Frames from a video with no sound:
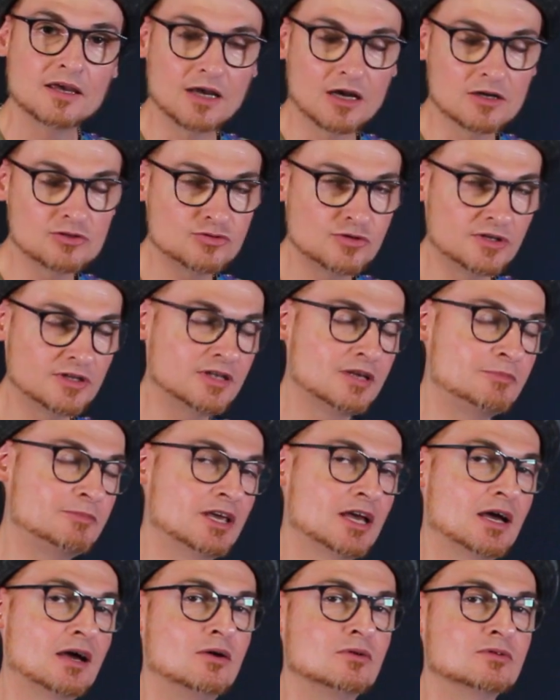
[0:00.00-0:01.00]
ensuite, eh
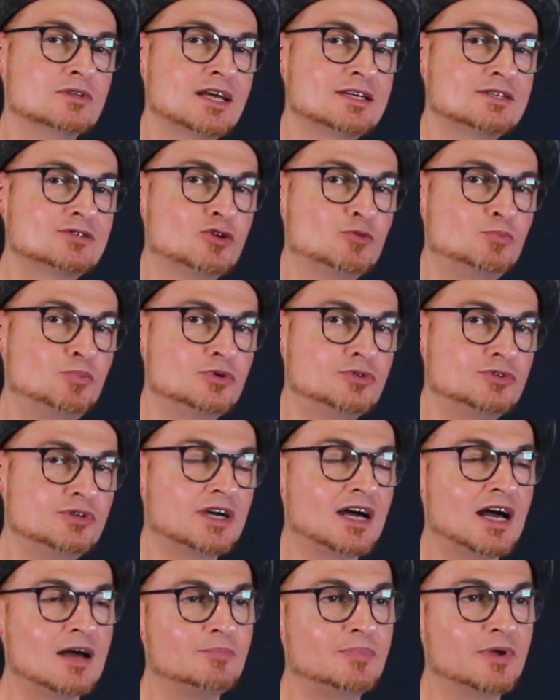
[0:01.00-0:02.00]
bien, on a ce petit
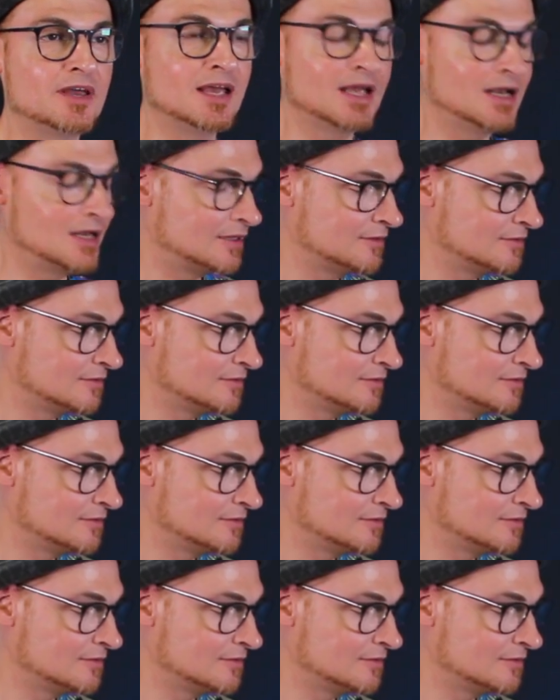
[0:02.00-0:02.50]
rappel